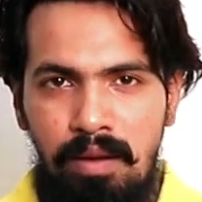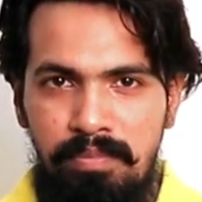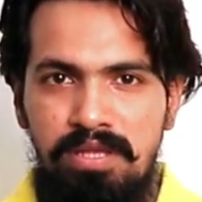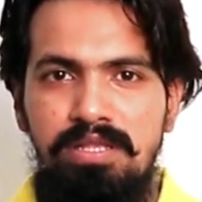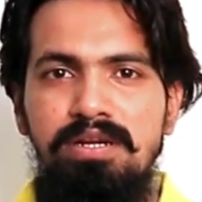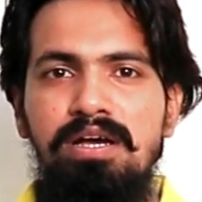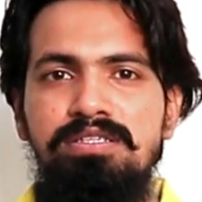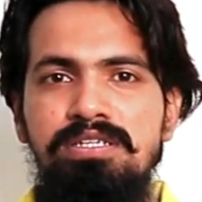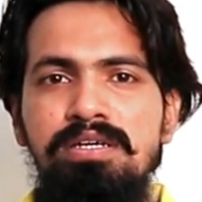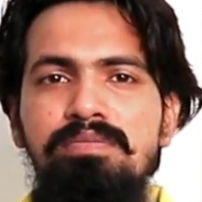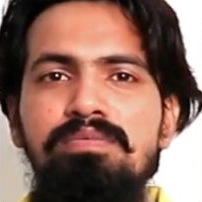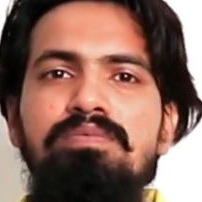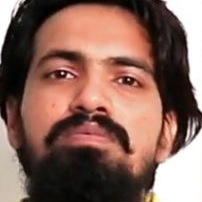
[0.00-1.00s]
আপনাদের কাছে
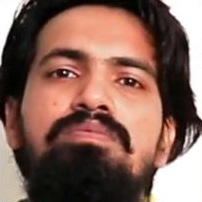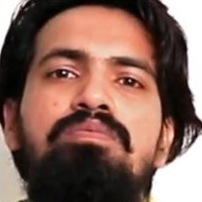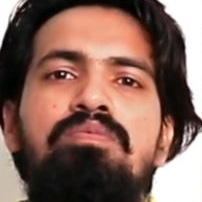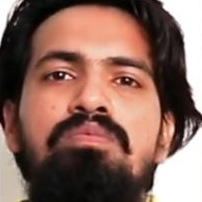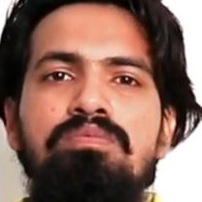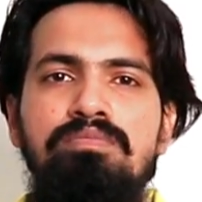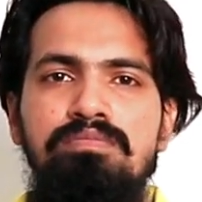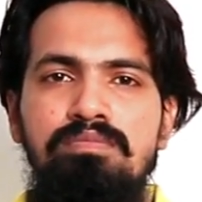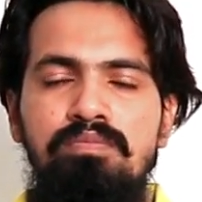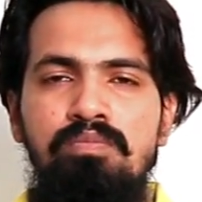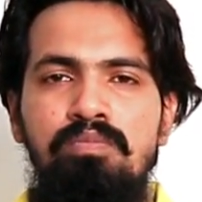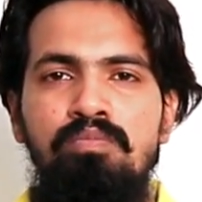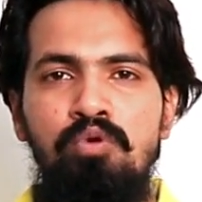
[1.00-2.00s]

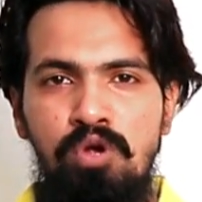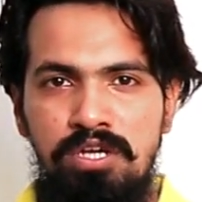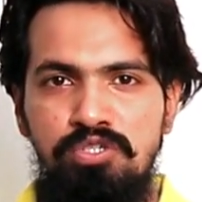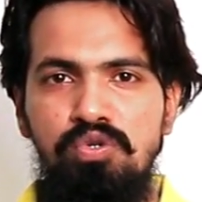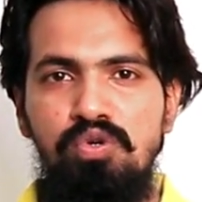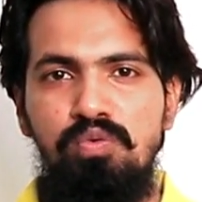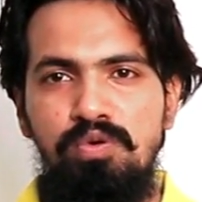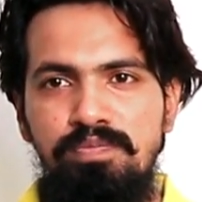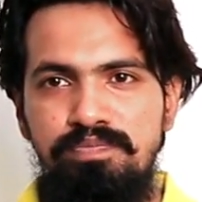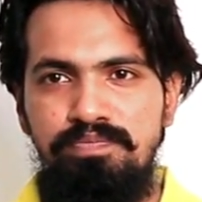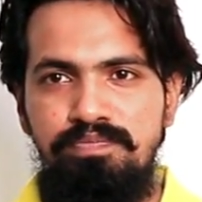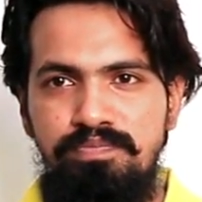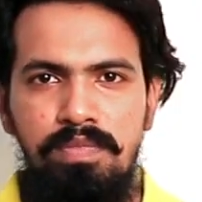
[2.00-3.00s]
প্রকাশ করব
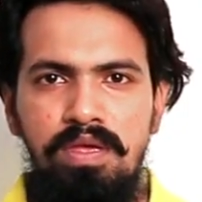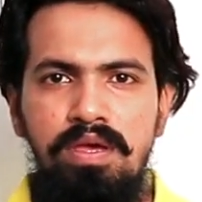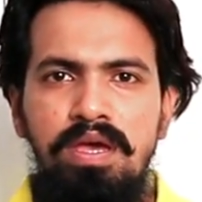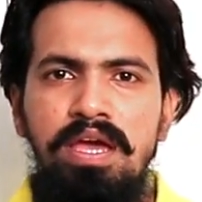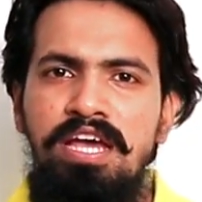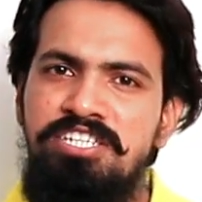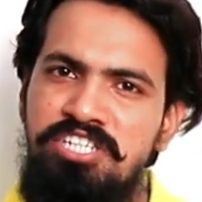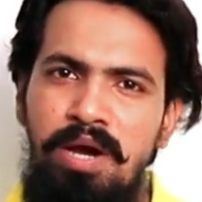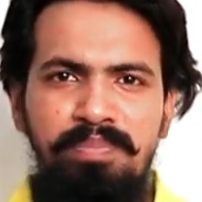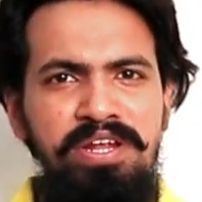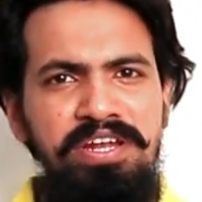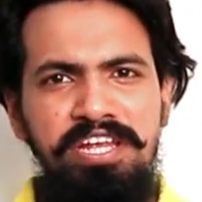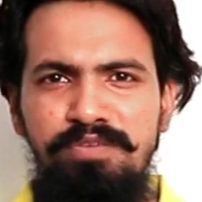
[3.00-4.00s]

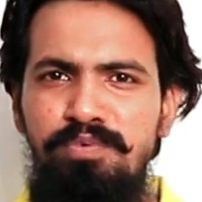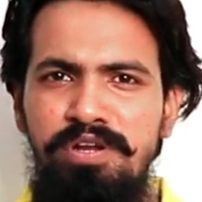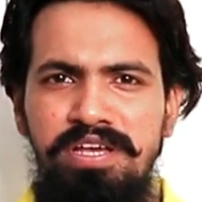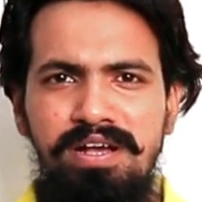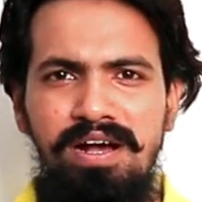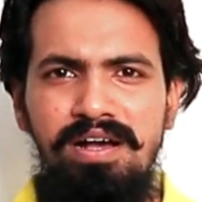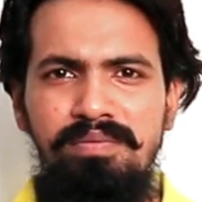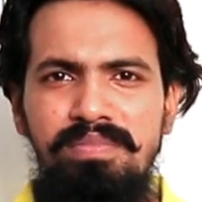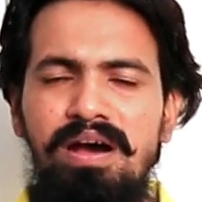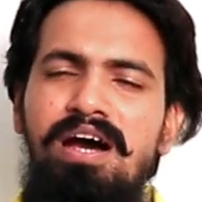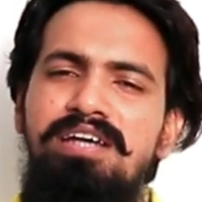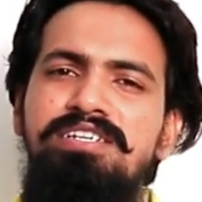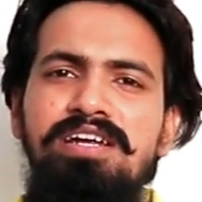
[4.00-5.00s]
সামনে নিট পরীক্ষা
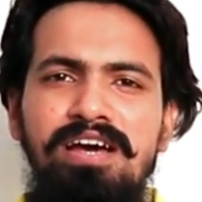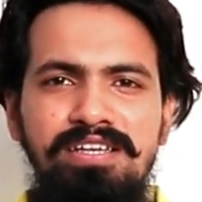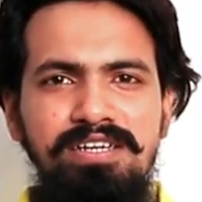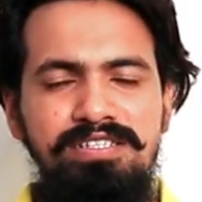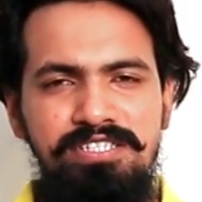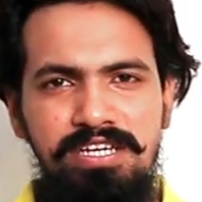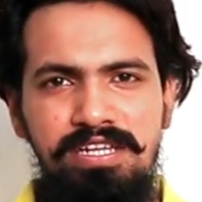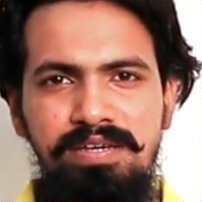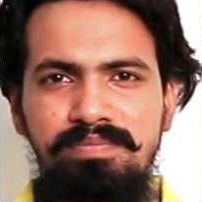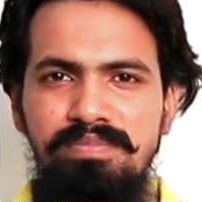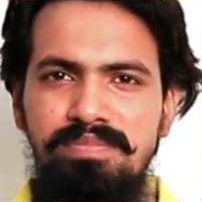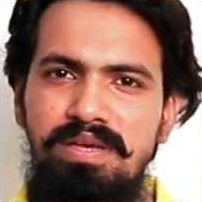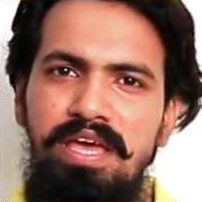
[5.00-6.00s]
হাজার হাজার ছেলে
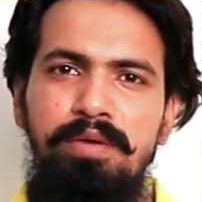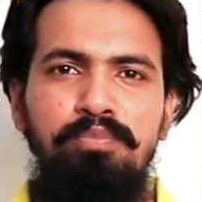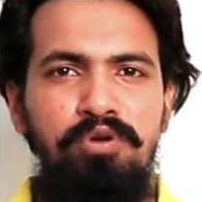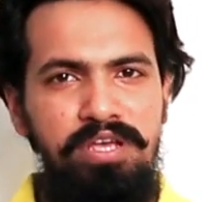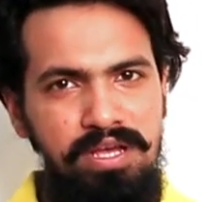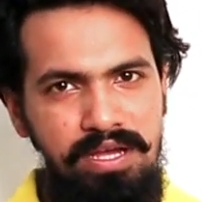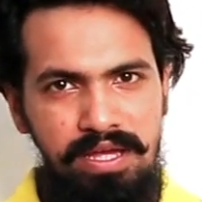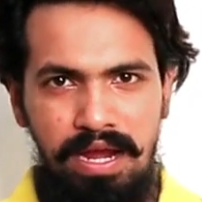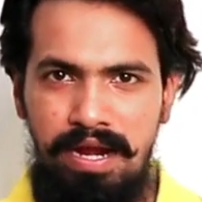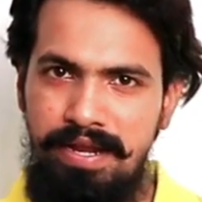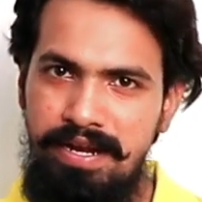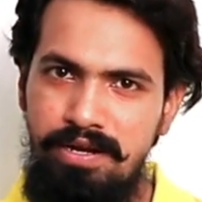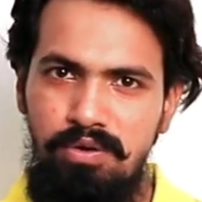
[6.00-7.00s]
এই পরীক্ষায়
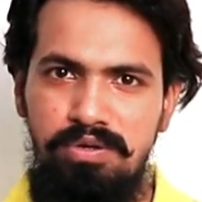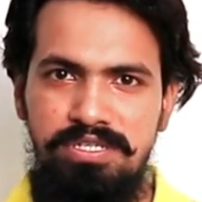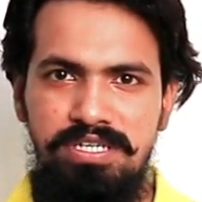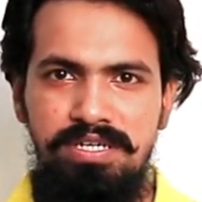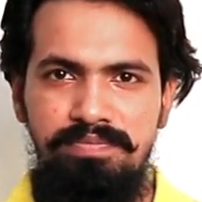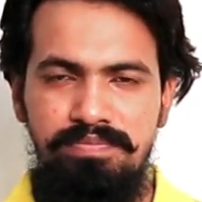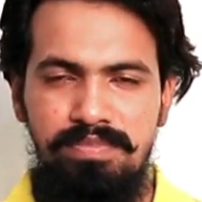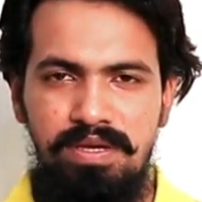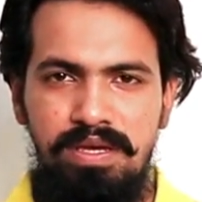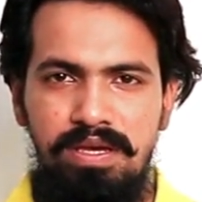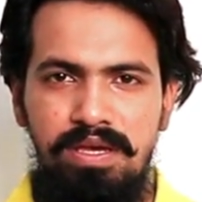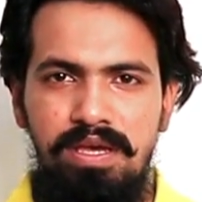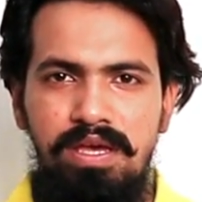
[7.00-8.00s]
অ্যাটেন্ড করছে
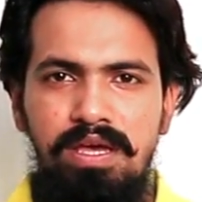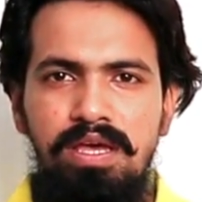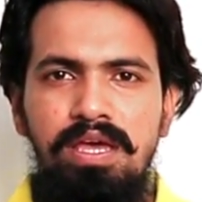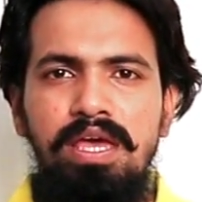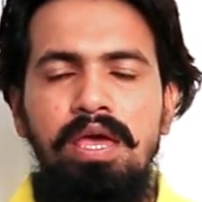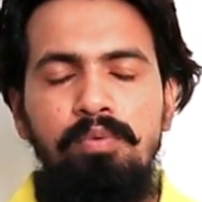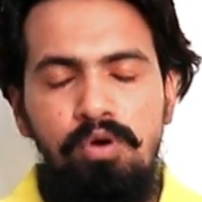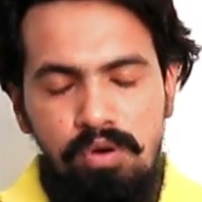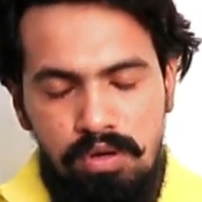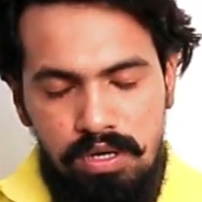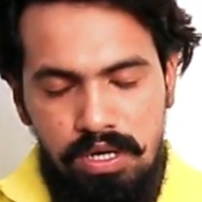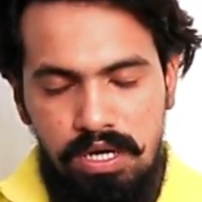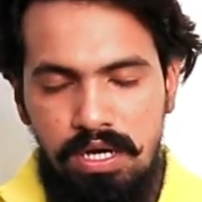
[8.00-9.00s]
এবং
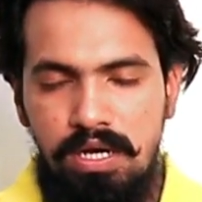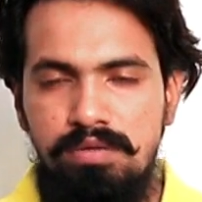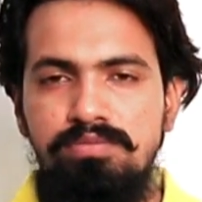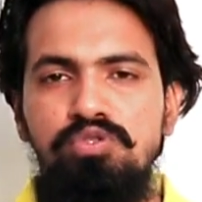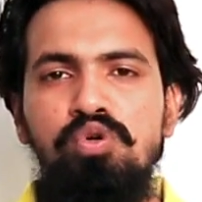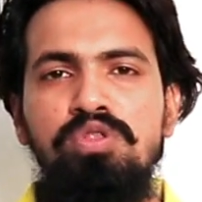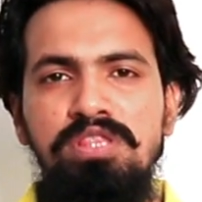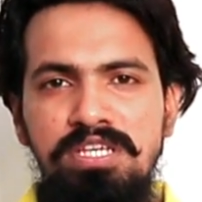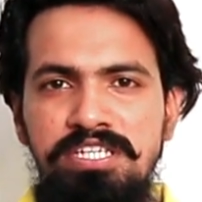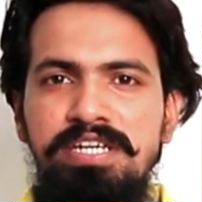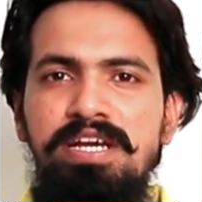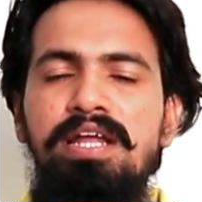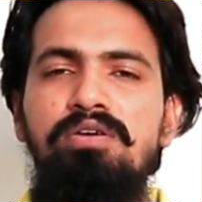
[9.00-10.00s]
সত্যি
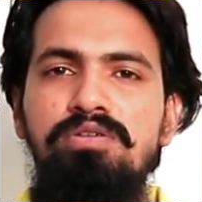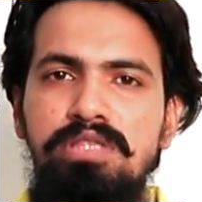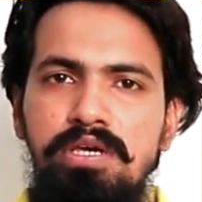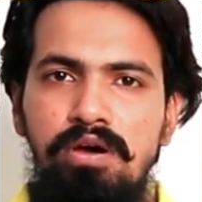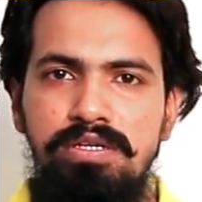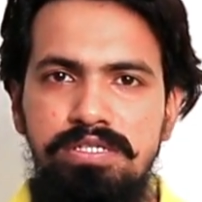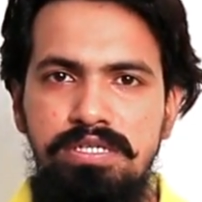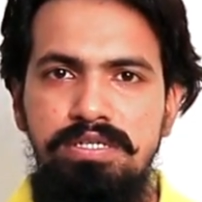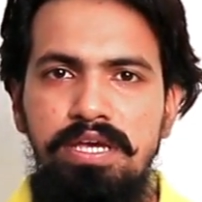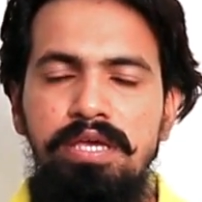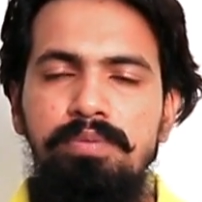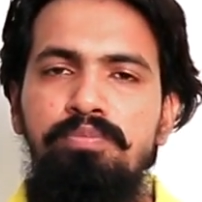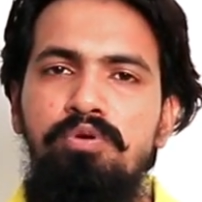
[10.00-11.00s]
স্বীকার করতে হয় যে
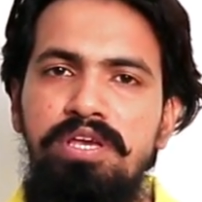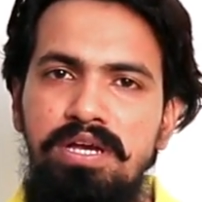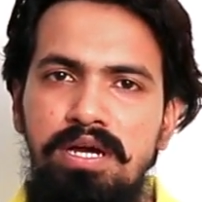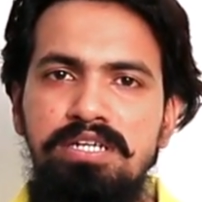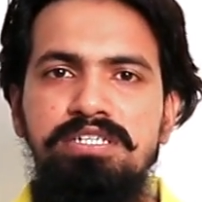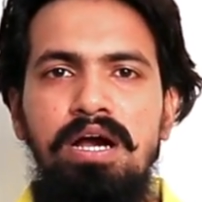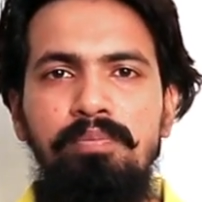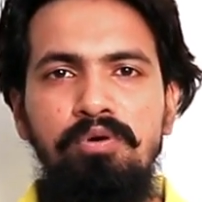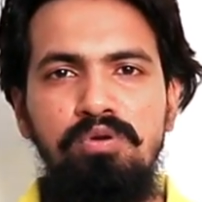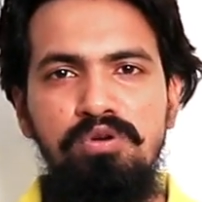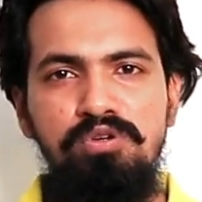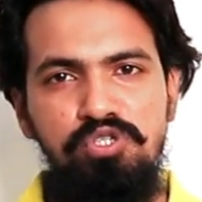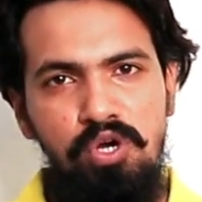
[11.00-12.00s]
এই পরীক্ষার
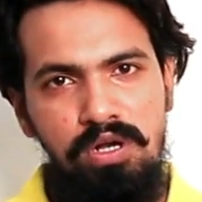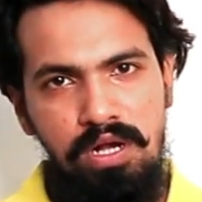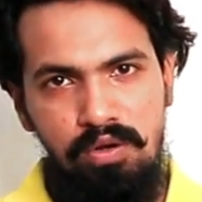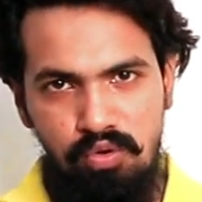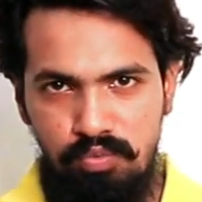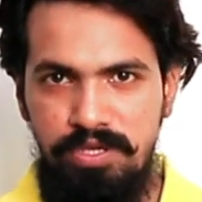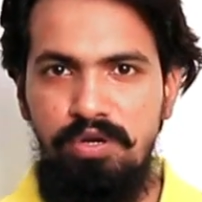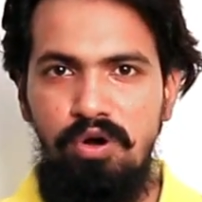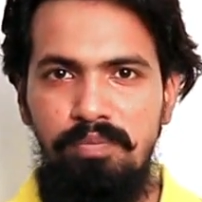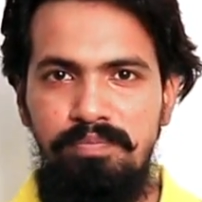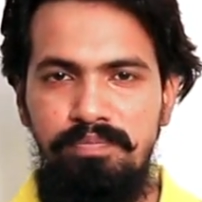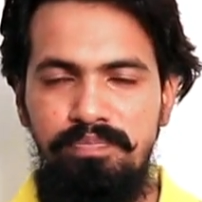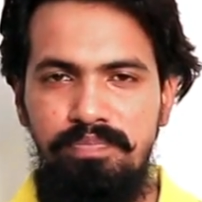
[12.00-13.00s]
সাফল্যর সংখ্যা খুবই
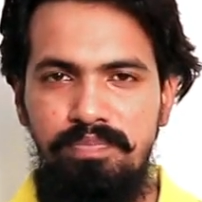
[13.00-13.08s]
কম